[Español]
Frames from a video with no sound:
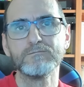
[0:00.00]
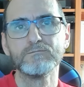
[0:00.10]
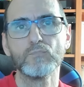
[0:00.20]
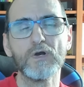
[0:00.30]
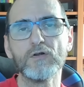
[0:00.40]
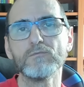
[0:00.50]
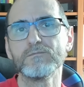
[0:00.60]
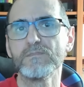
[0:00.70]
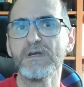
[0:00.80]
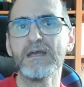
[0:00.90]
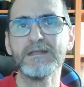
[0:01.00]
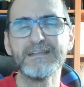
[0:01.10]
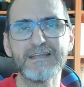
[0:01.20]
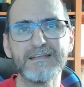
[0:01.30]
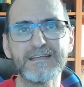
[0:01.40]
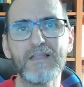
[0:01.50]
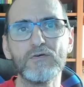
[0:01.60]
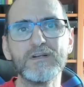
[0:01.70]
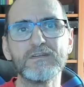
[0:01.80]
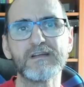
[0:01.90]
bueno, he
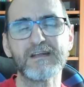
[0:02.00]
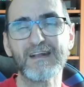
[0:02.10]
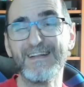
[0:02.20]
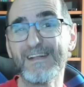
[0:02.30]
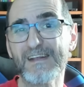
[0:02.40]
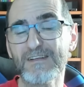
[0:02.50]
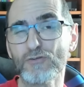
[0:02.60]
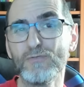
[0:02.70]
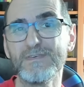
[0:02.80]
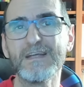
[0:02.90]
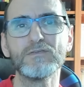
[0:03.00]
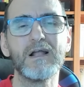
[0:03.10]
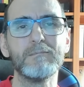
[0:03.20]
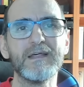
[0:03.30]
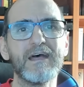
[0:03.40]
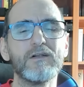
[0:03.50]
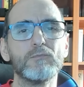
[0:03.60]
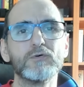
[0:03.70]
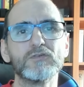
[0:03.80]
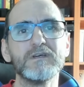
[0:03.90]
intentado ir resolviendo en la medida de
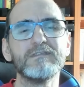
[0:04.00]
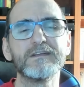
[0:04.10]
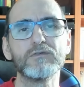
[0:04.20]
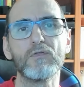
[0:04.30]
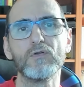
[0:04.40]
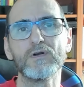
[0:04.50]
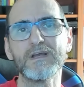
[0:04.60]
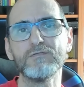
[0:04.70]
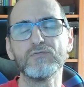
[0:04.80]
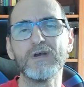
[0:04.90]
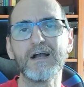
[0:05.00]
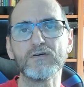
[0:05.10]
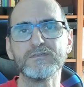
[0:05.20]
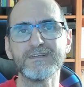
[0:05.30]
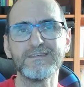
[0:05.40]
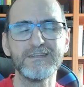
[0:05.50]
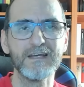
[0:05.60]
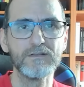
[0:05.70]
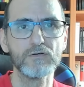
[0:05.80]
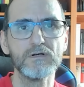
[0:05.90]
lo posible todo lo que fue
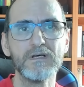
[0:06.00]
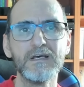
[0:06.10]
aconteciendo.